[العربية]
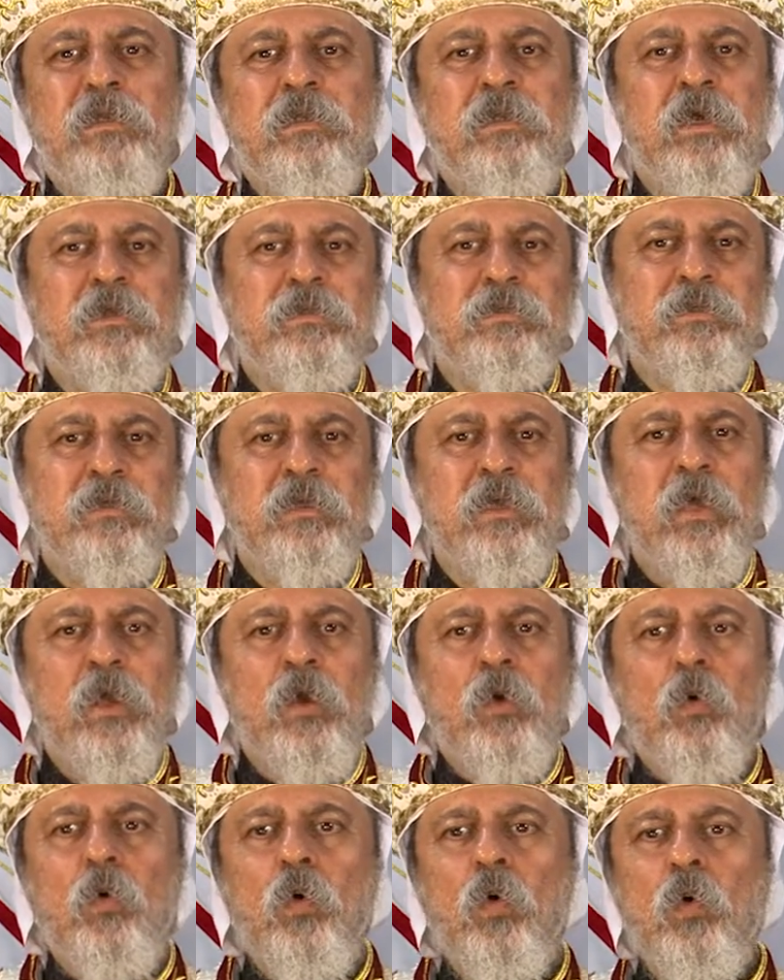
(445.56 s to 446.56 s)
الناس دي
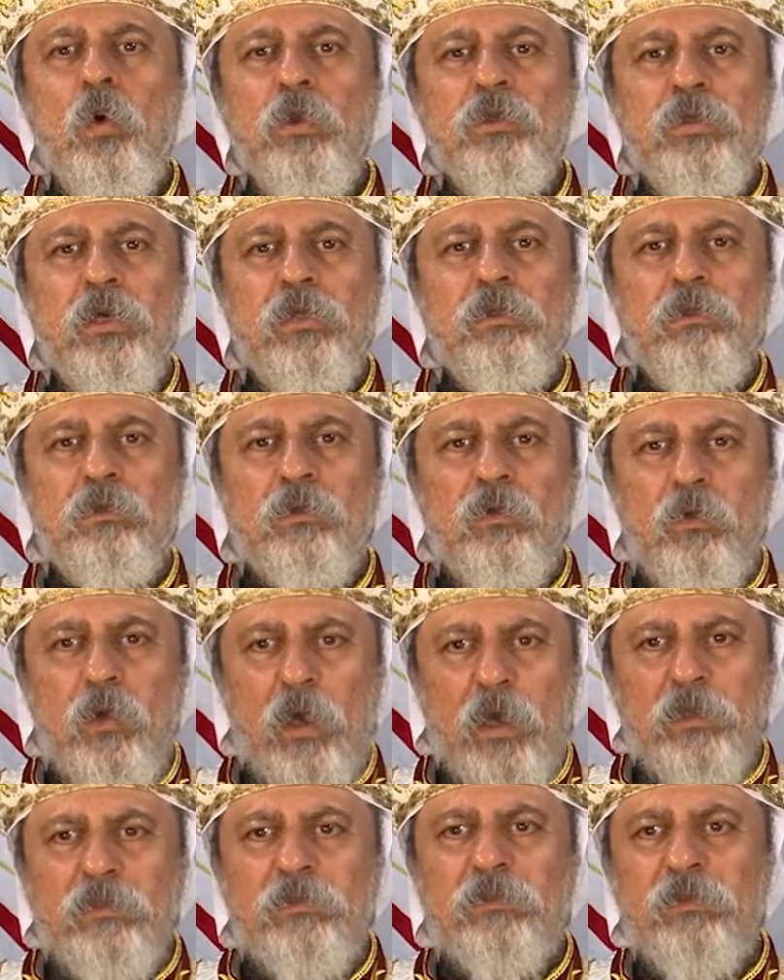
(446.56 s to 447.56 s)
وهو شاطر
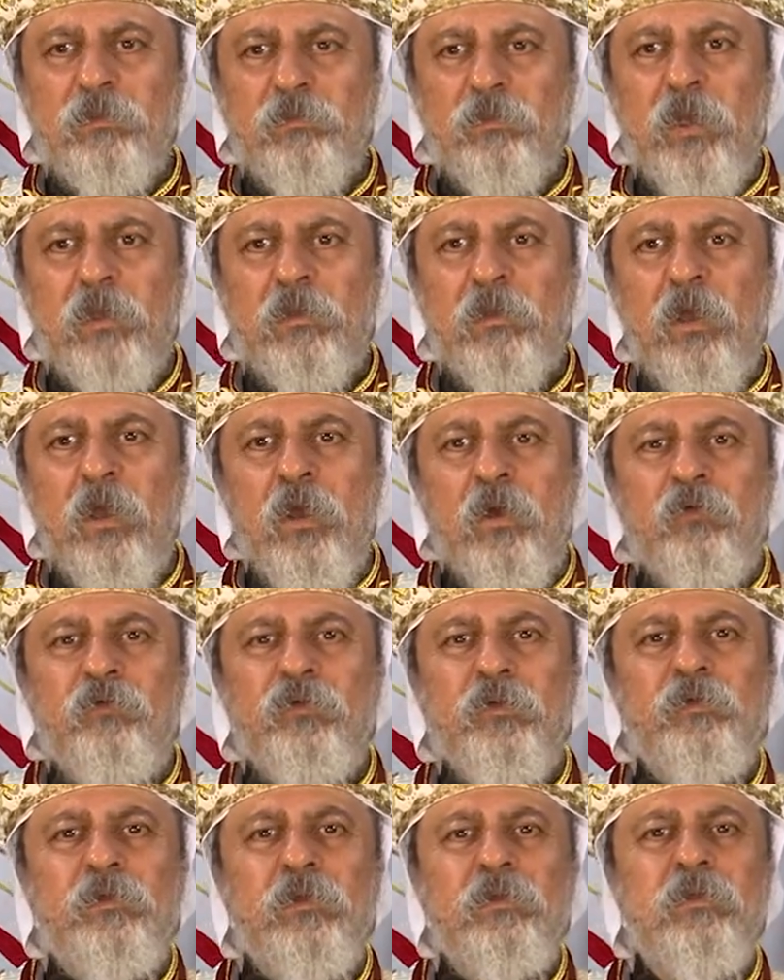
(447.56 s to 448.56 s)
هو اي تي مان
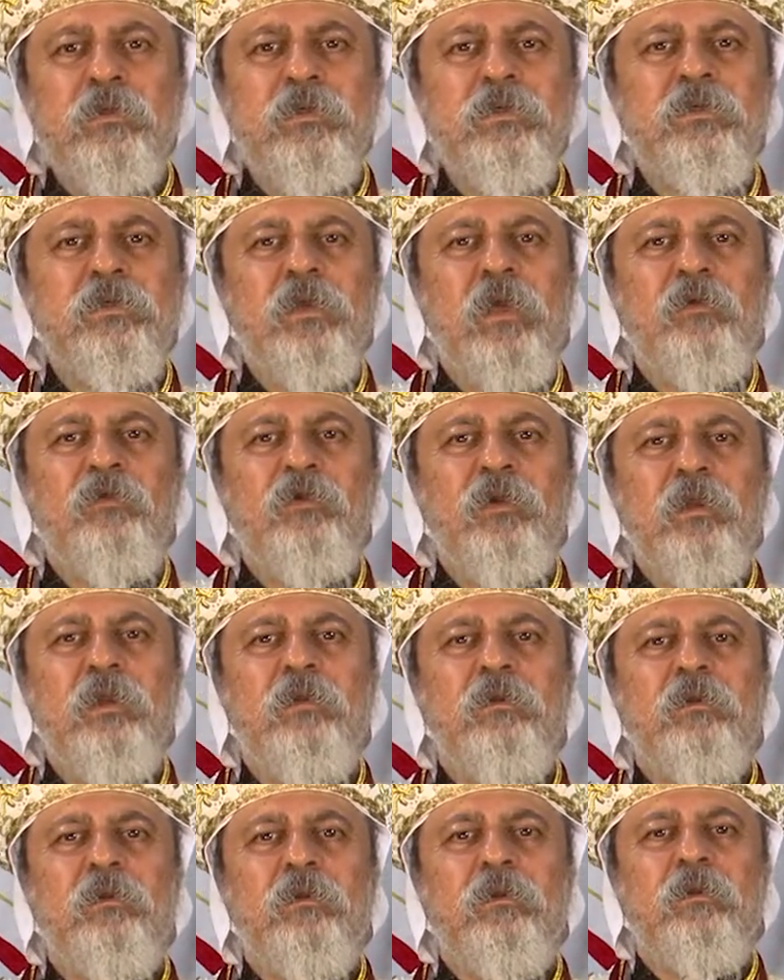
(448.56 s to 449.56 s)
فابتدى يشرح في
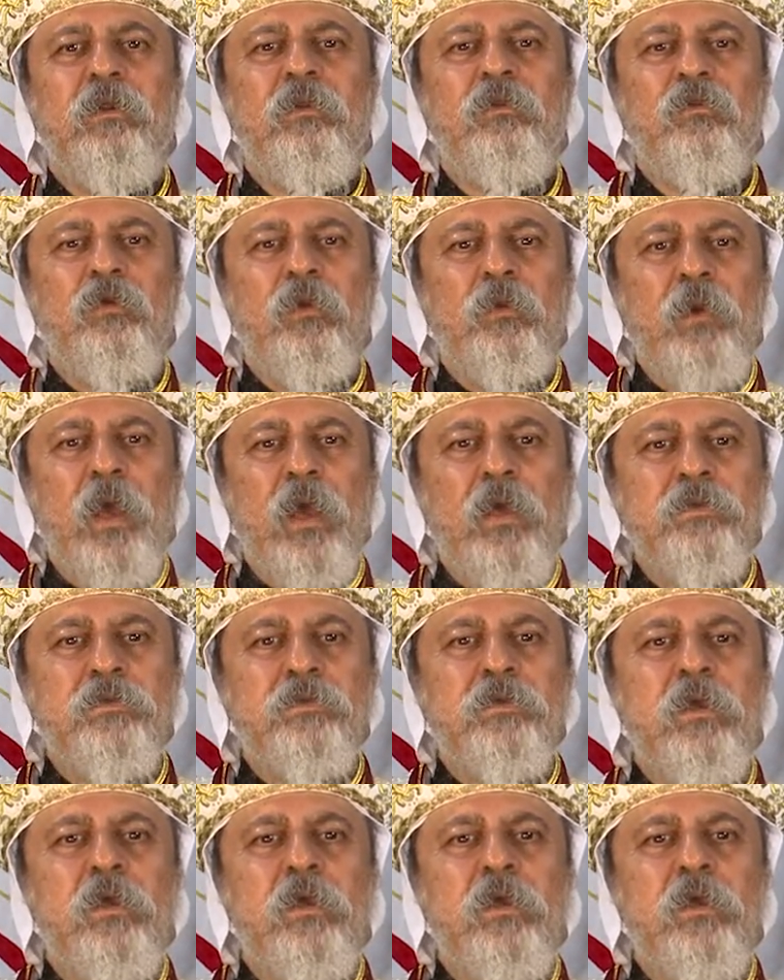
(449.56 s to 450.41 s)
الانترنت ويبحث